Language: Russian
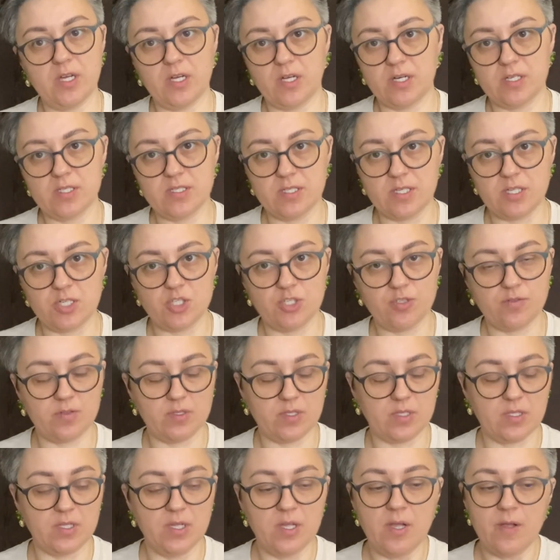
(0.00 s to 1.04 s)
их
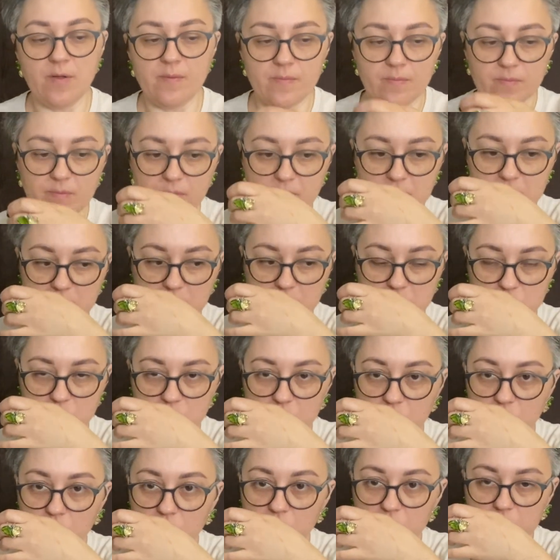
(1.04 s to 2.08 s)
разнашивала
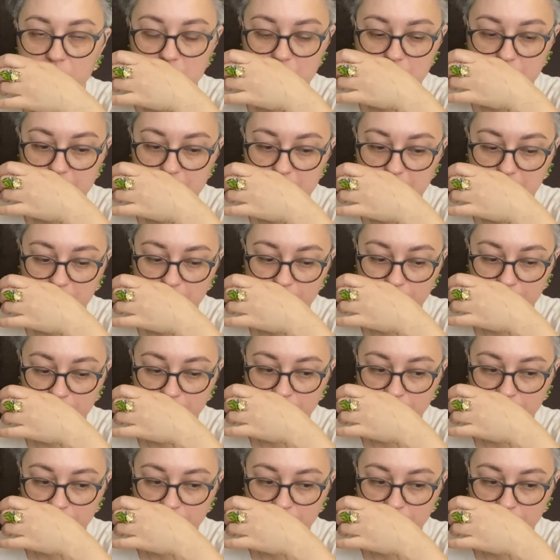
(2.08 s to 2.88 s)
достаточно долго, часто.